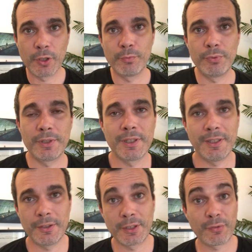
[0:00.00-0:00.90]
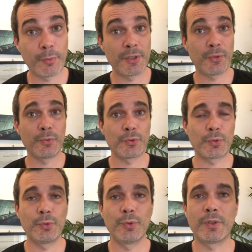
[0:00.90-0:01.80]
bulletin d'information
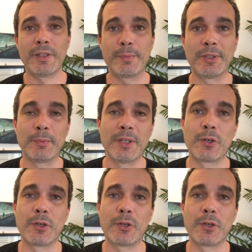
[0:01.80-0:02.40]
sur l'épidémie à